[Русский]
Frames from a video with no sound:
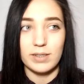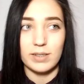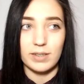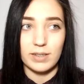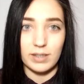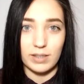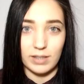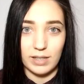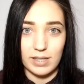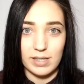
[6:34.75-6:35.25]

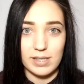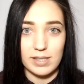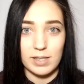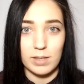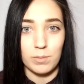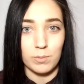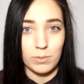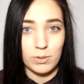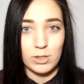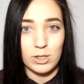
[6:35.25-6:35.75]
Классно,
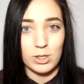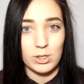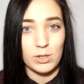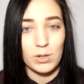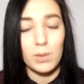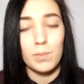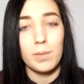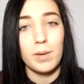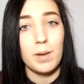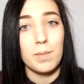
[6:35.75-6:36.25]
можешь
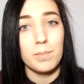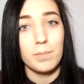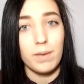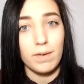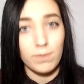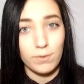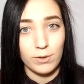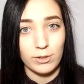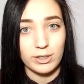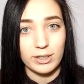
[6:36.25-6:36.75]
ее прям
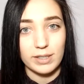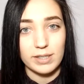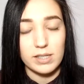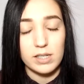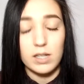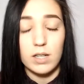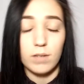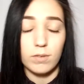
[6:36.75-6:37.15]
пофоткать.